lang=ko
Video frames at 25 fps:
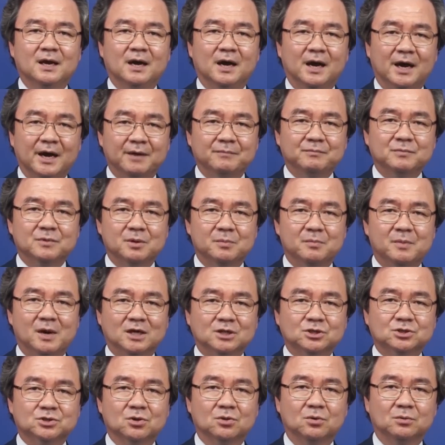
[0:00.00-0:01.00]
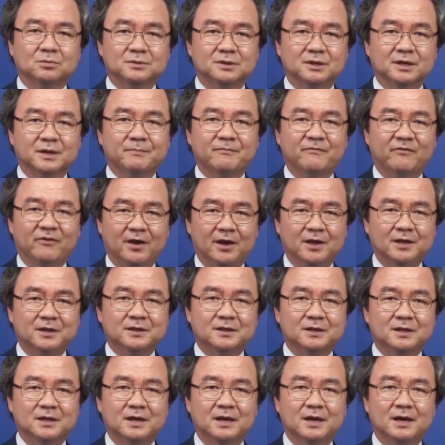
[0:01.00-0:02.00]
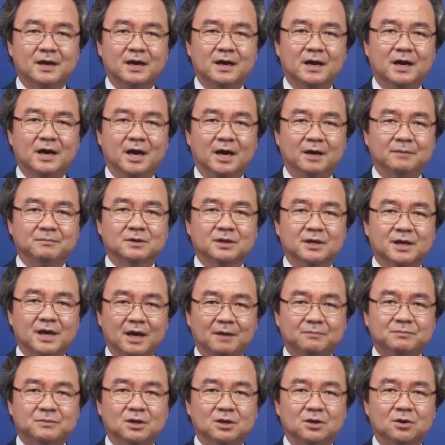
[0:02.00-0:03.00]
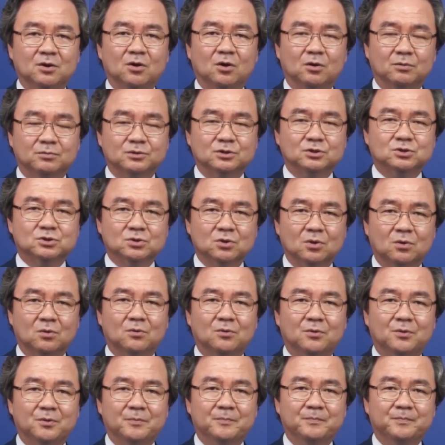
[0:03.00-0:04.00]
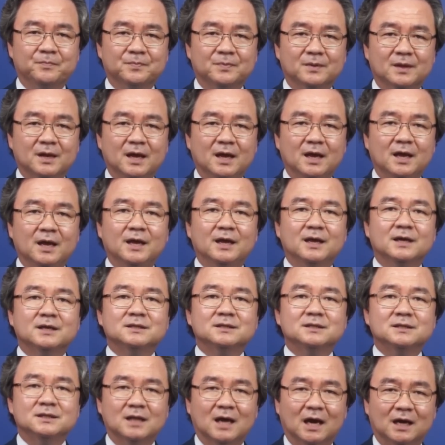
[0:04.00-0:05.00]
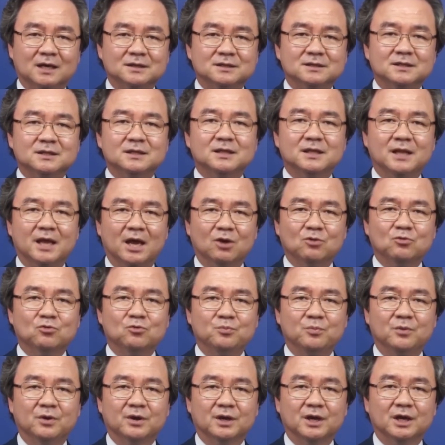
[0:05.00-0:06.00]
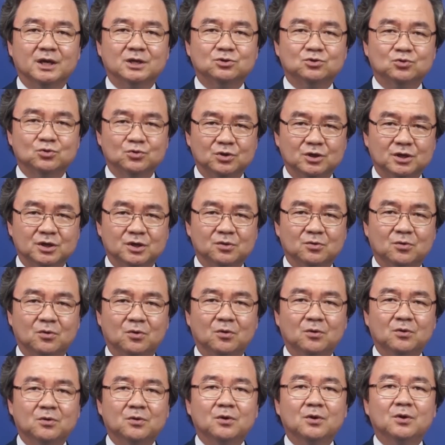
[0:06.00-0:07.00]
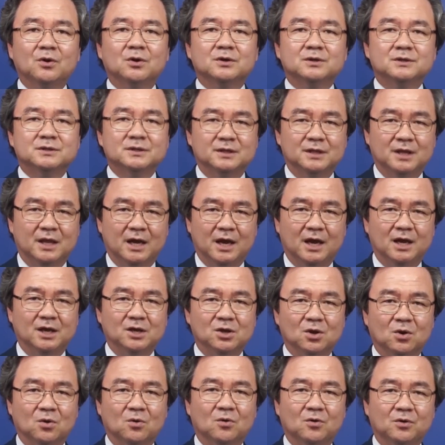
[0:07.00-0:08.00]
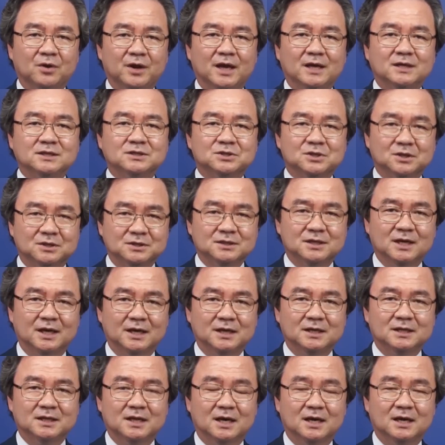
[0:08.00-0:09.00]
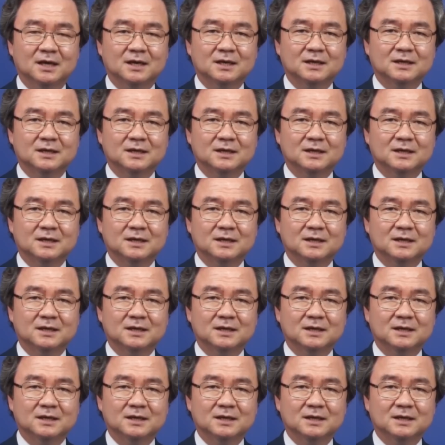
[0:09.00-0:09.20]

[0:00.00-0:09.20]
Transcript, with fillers: I am the master of the fate. I am the captain of the soul. 나는 내 운명의 주인이고 내 영혼의 선장이다.